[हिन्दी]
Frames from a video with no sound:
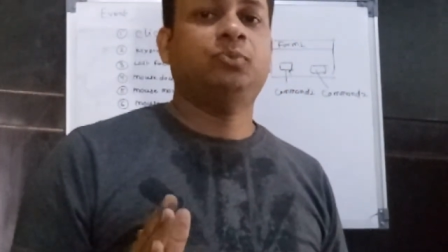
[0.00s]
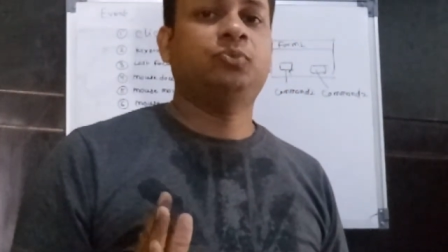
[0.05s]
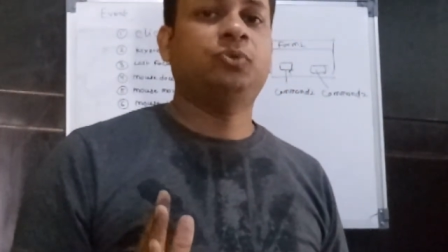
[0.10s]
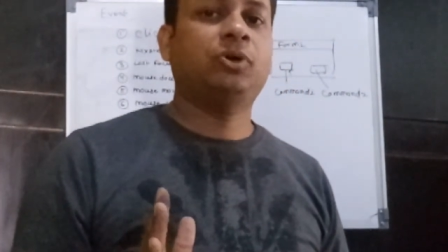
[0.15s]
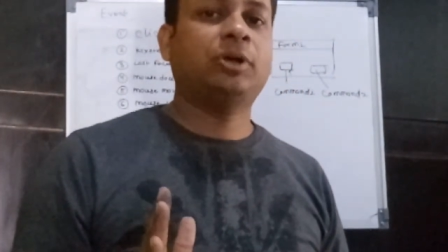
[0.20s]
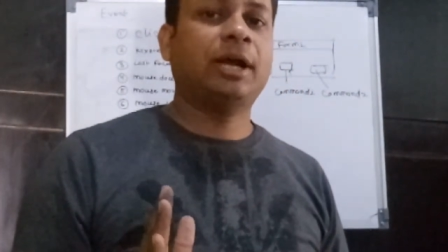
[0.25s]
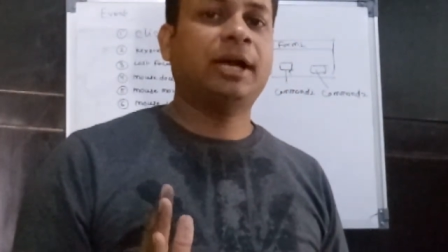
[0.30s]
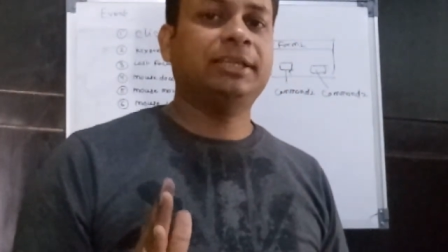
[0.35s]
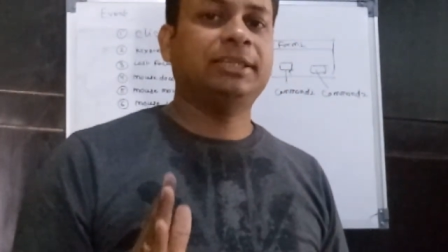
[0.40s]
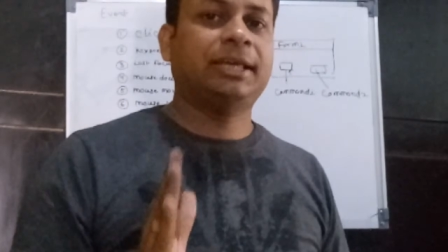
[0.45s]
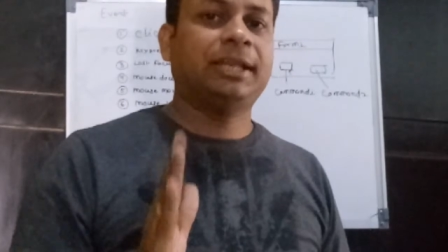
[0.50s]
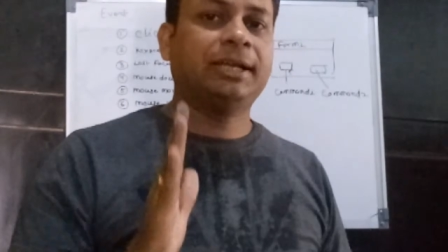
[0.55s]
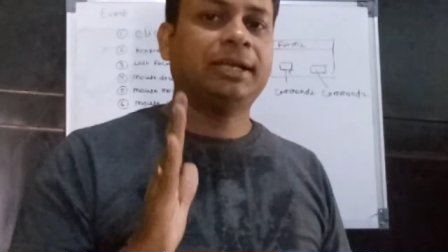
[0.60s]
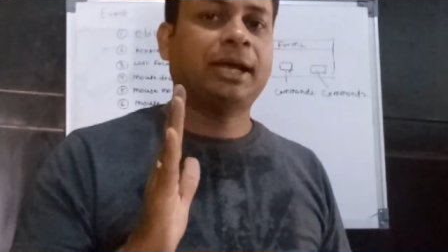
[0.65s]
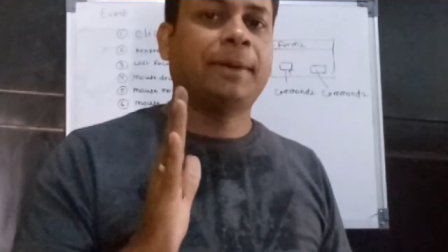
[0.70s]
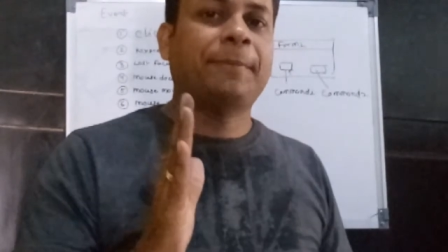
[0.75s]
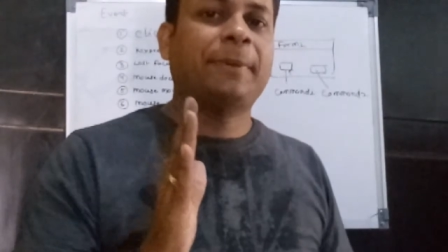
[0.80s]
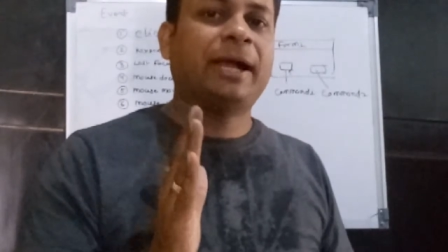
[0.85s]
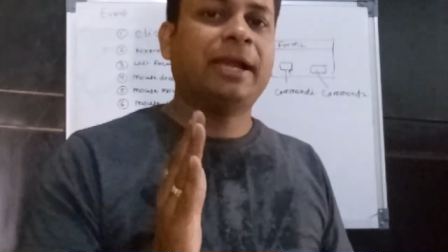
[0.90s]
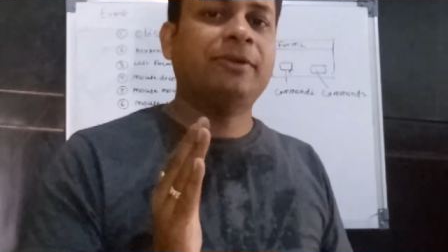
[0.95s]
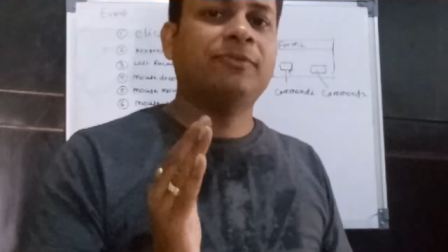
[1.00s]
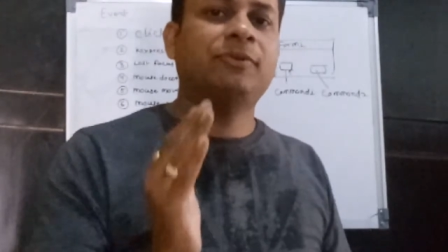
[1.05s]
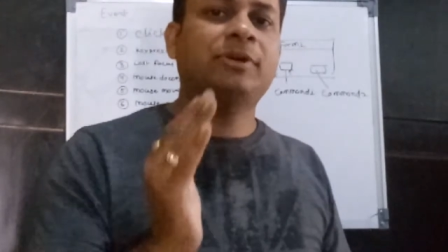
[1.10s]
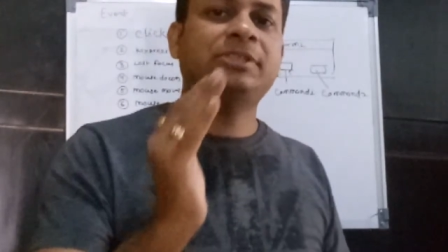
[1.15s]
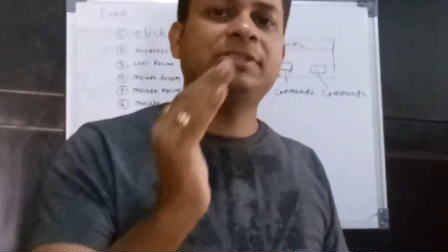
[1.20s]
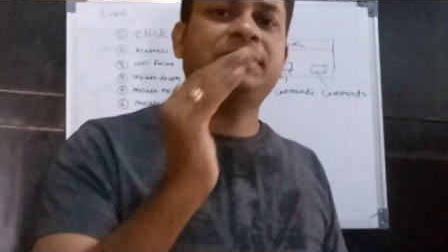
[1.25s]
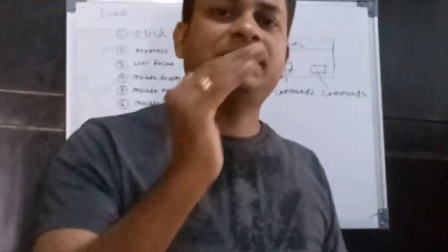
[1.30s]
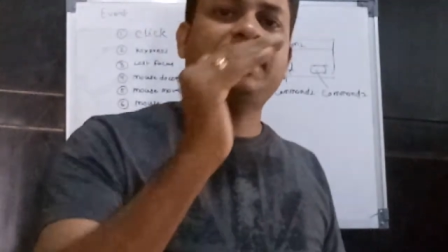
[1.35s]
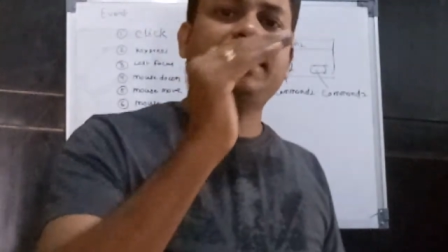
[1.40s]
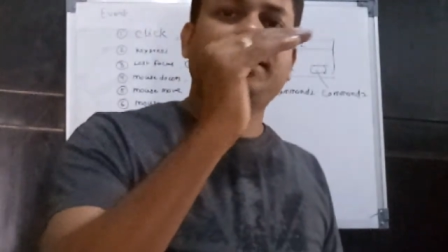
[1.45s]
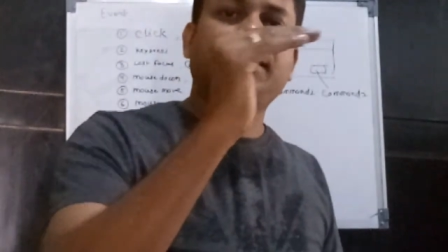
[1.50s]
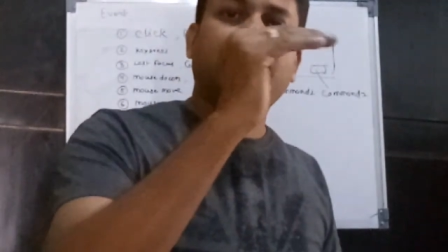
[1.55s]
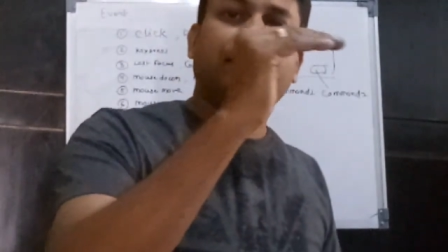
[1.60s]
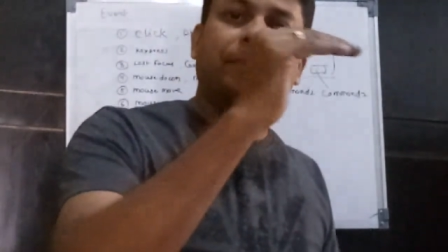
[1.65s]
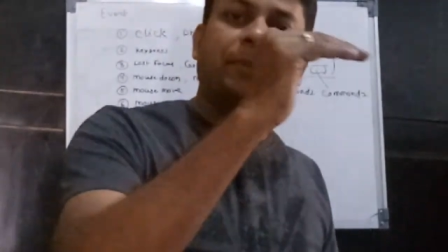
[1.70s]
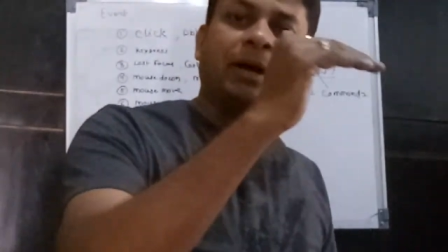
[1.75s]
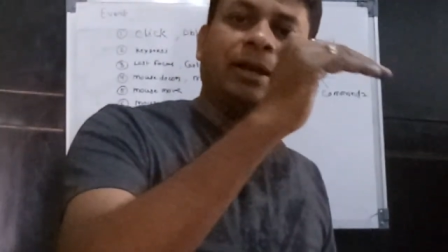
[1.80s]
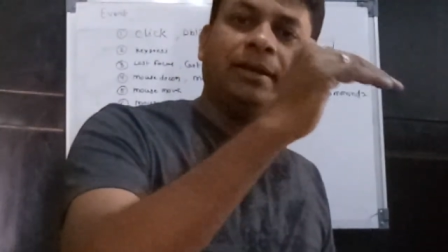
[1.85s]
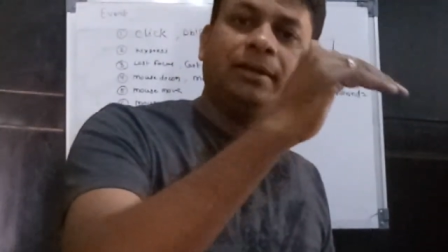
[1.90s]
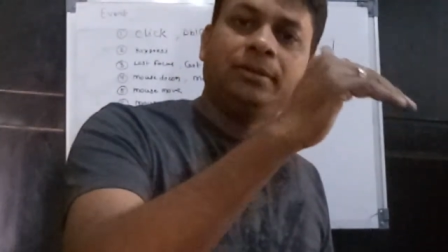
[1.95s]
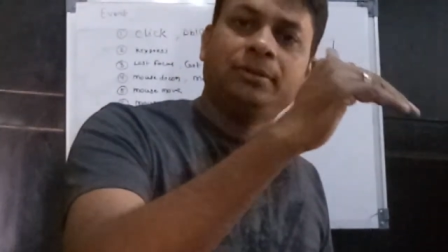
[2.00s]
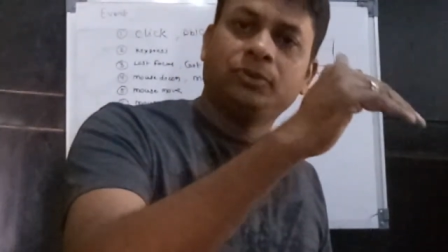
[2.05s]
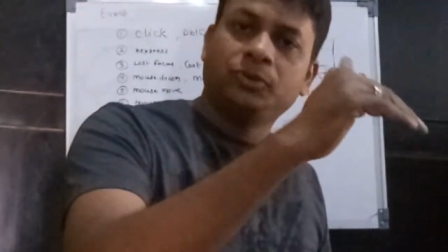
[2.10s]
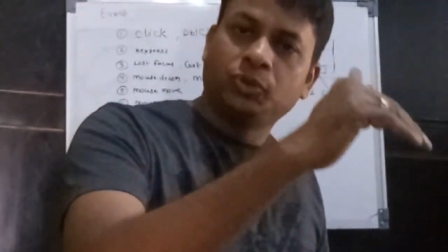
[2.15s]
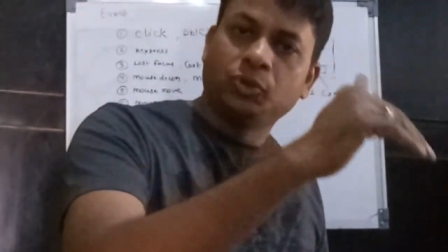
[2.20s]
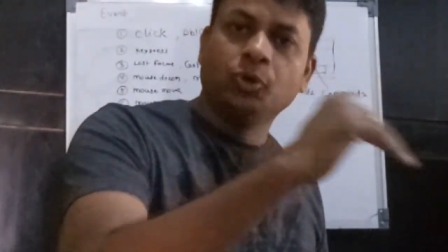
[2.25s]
तो वो कहा जा रहा है कमांड वन से कमांड